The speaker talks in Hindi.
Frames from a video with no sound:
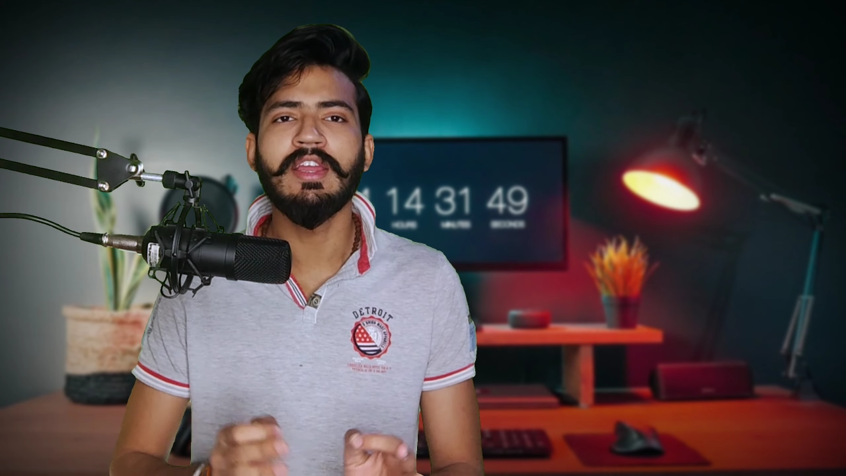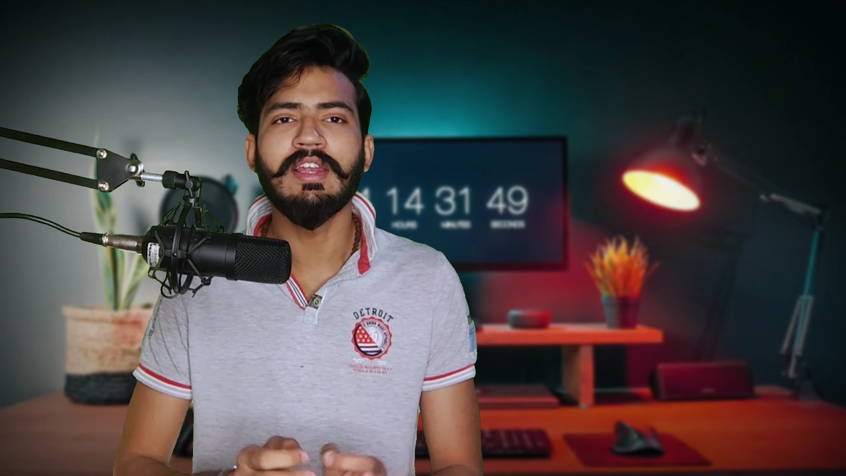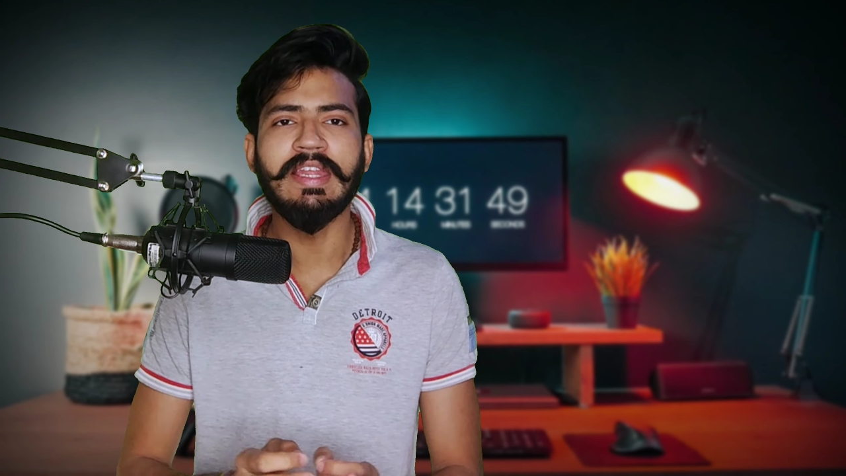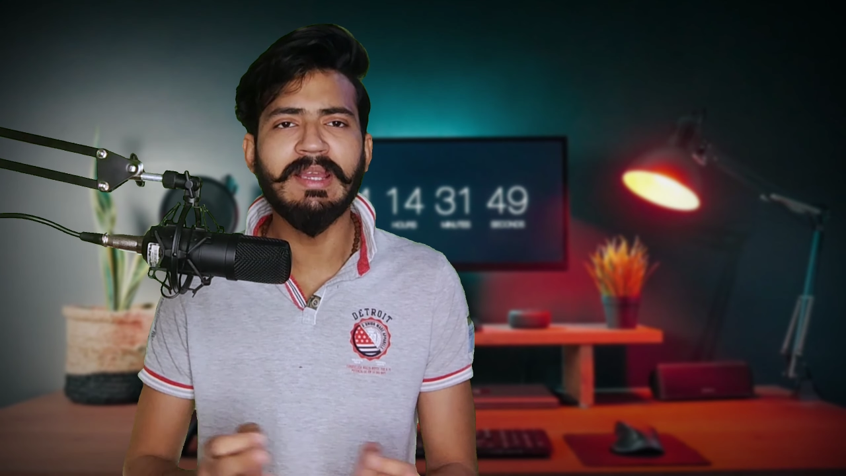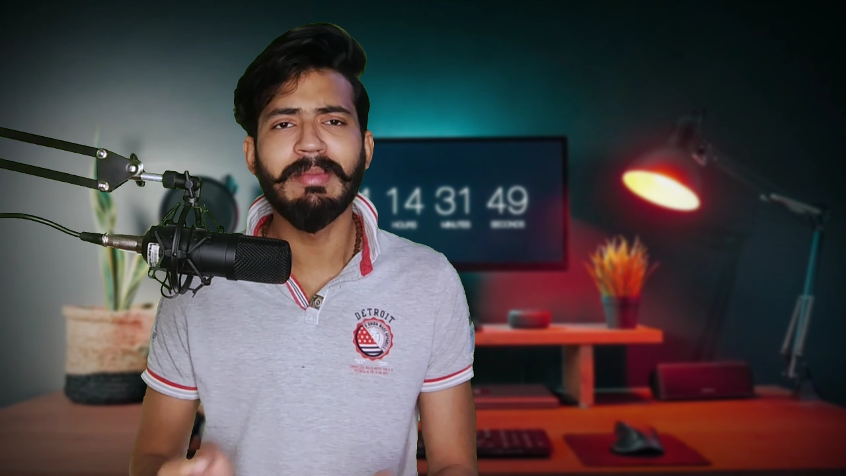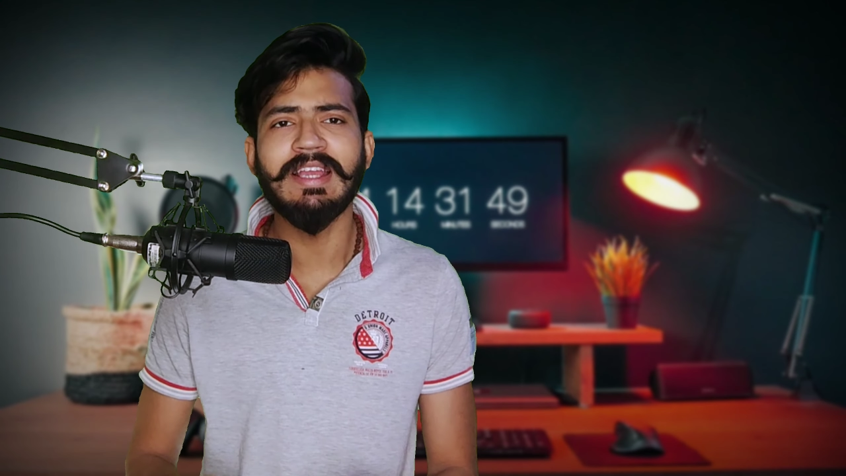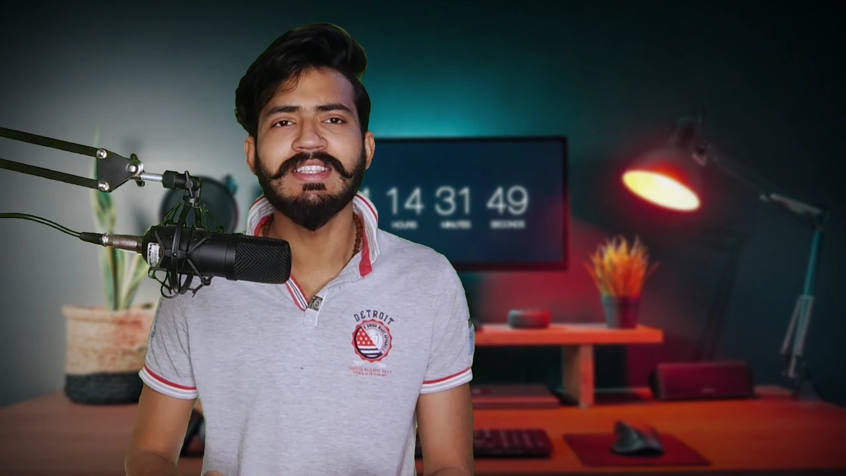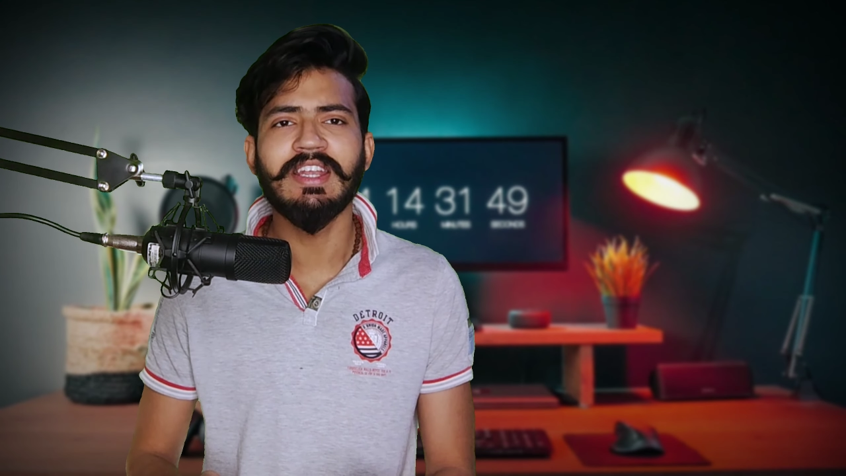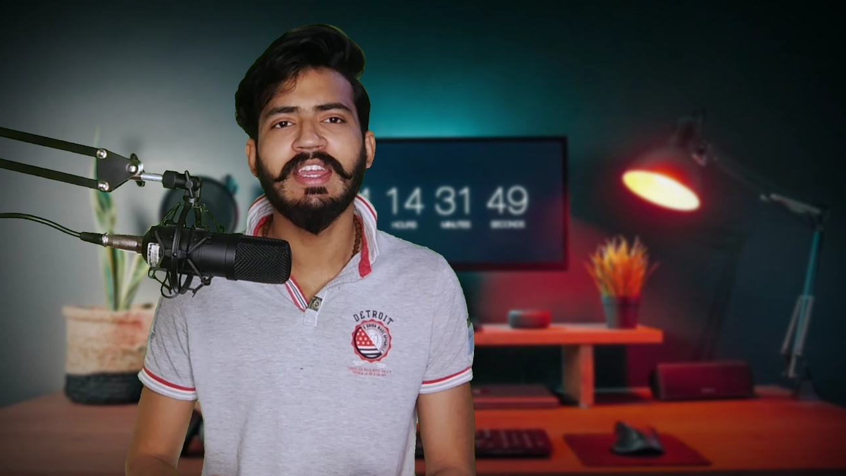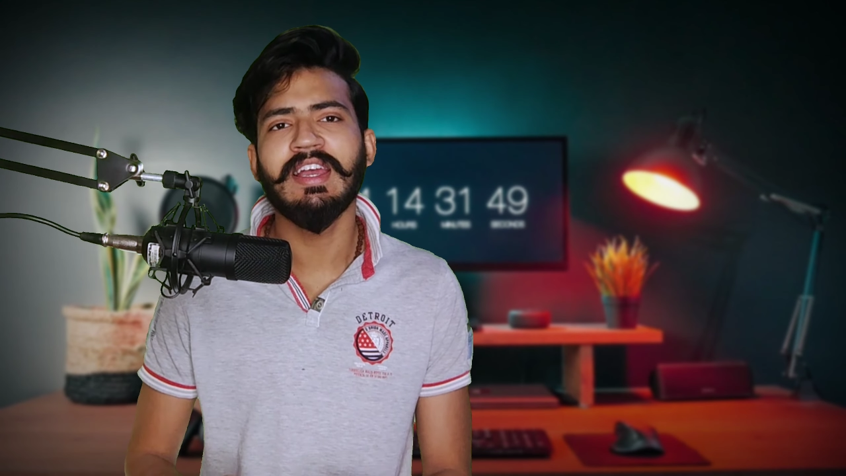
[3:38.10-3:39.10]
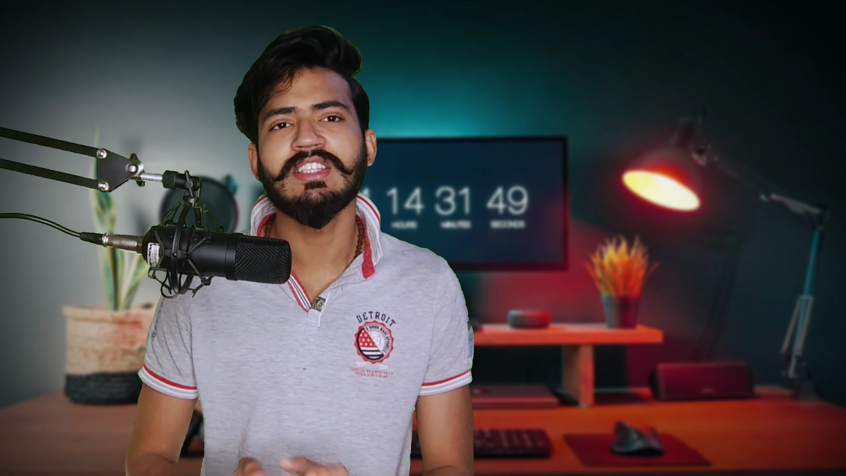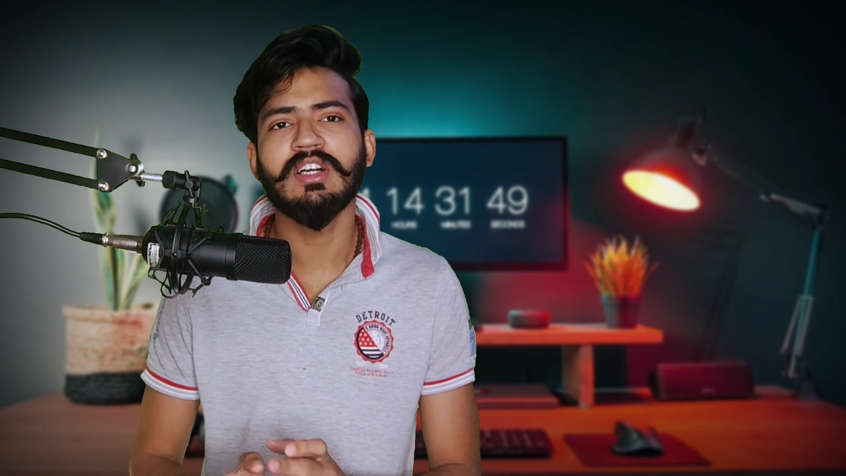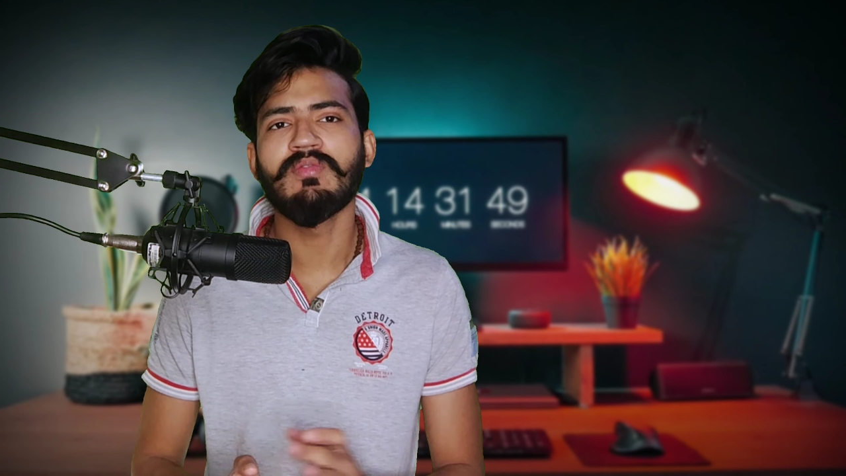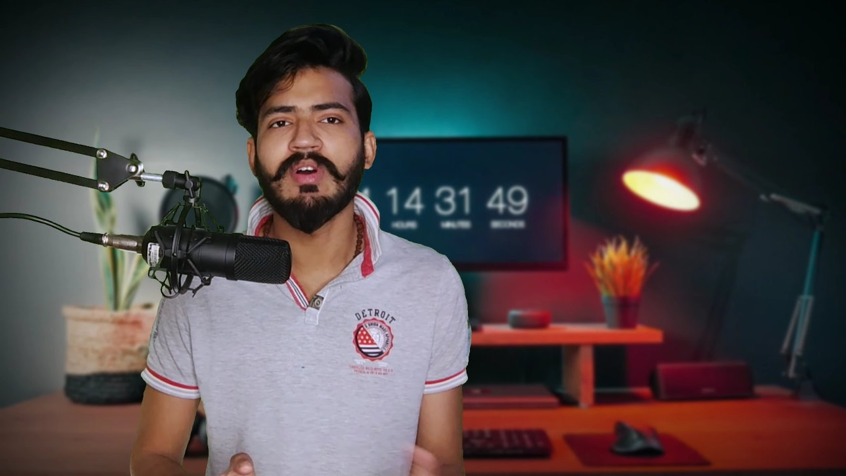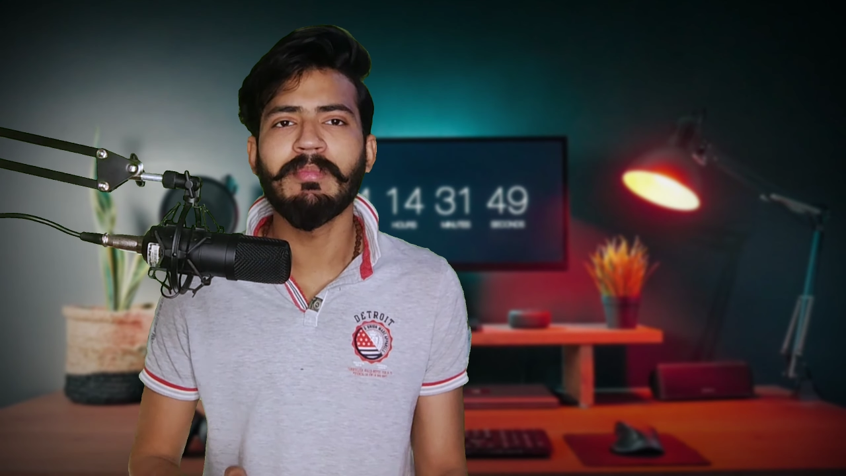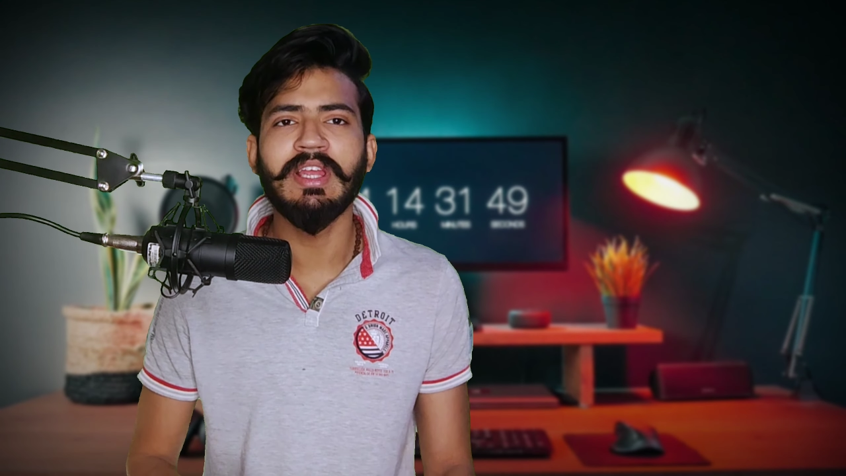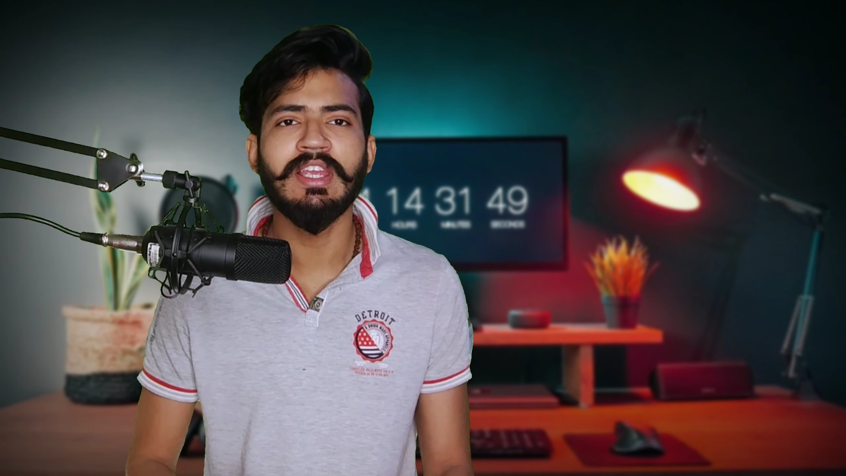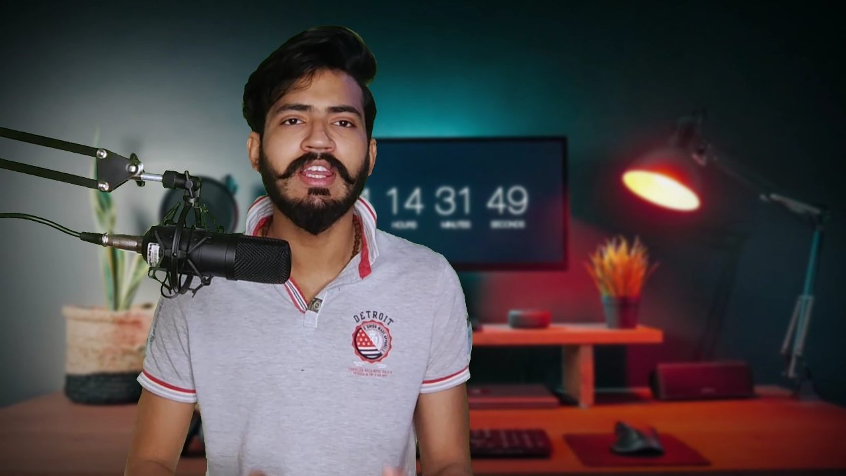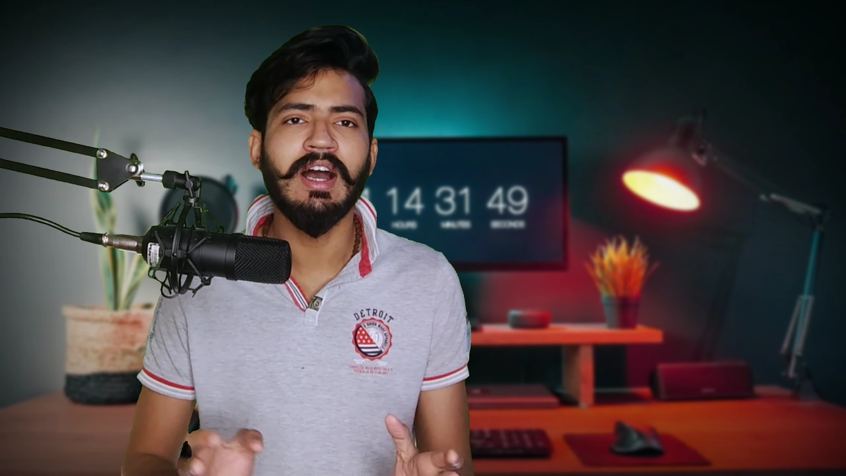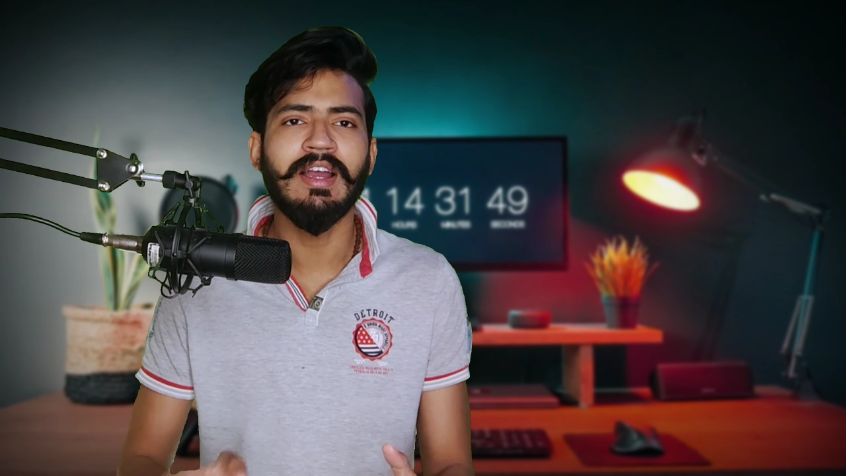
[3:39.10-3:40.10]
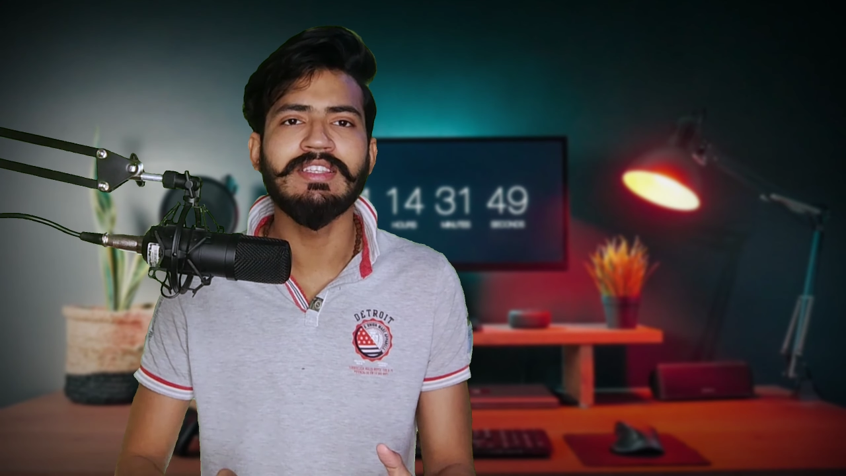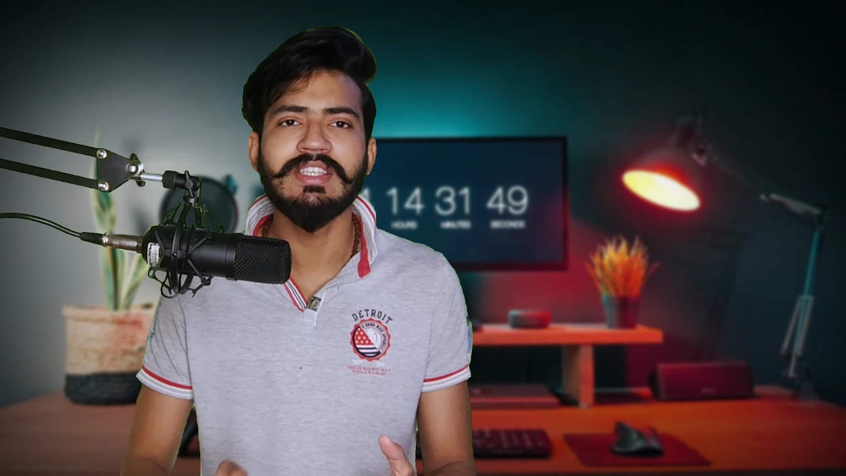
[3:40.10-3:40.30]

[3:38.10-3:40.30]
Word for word: एक लीक प्राइस है ठीक है ऐसा कंफर्म नहीं है लेकिन हाँ